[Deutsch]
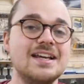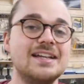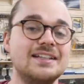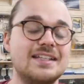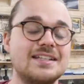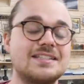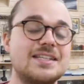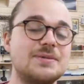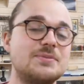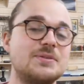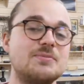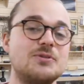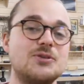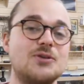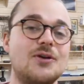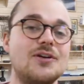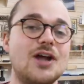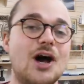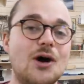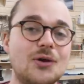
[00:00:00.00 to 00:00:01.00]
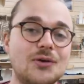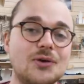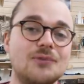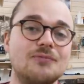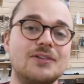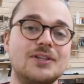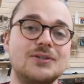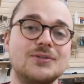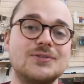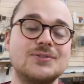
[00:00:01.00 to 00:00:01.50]
Das gibt es nämlich heute auch noch im
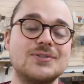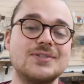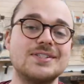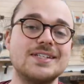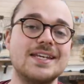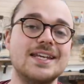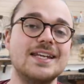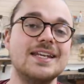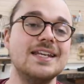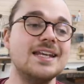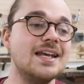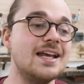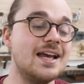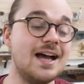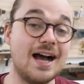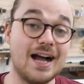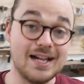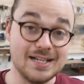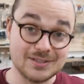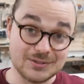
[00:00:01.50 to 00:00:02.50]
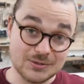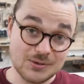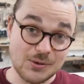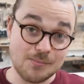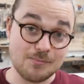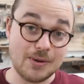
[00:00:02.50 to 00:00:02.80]
Video zu sehen. Also